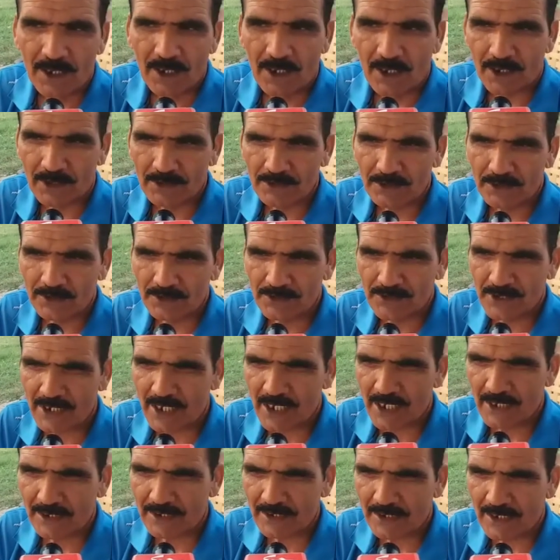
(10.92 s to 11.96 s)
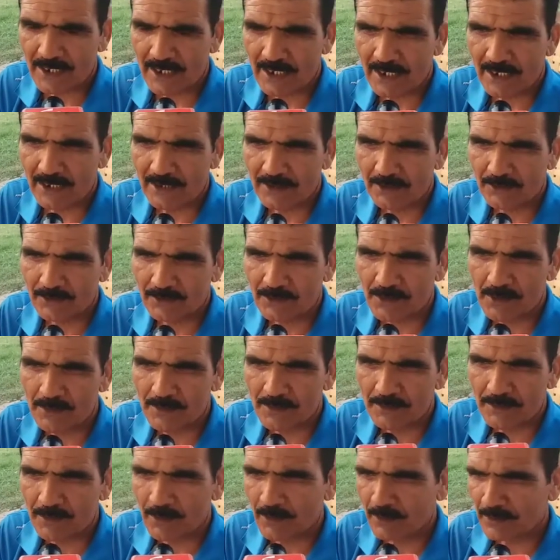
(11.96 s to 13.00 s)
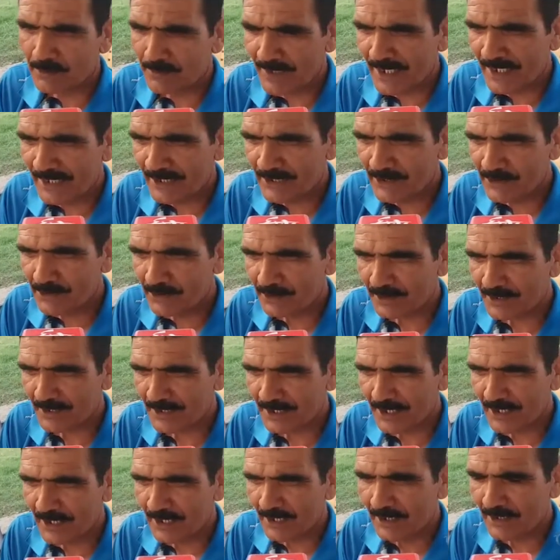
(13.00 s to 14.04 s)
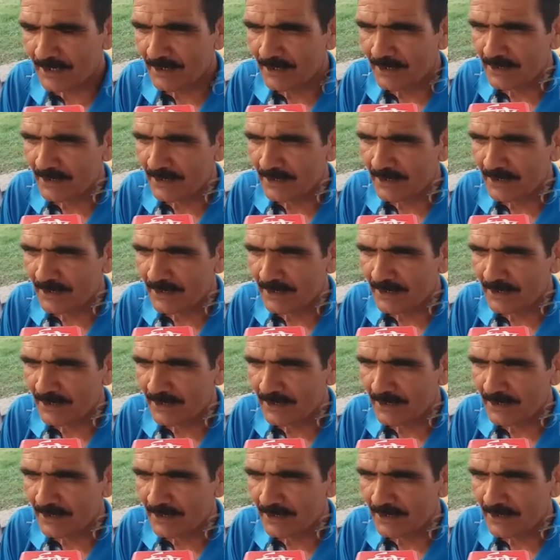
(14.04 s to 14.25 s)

और जो चाट है वो भी बहुत महंगी हो गई है